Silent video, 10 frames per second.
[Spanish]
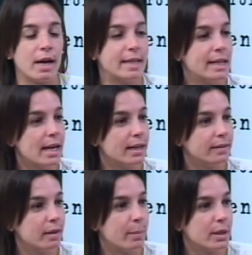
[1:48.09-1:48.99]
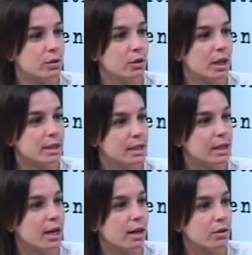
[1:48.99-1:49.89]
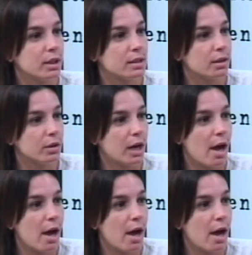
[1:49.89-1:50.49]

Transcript: aislar este espacio y a achicarlo y hacerlo